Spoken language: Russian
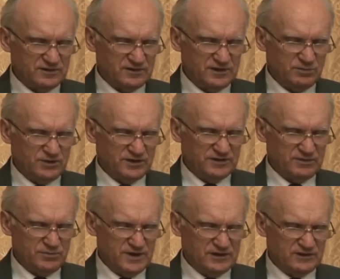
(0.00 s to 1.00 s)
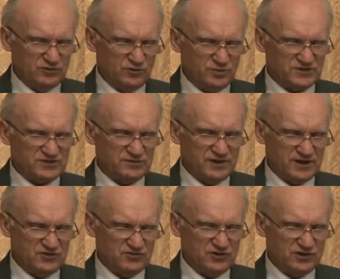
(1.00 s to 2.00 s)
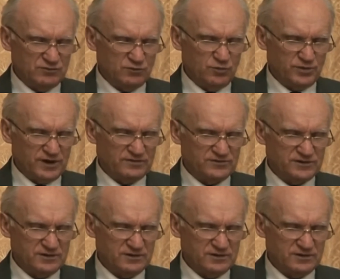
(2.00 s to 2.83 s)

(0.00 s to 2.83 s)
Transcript: и благонамеренного противоречия его правде.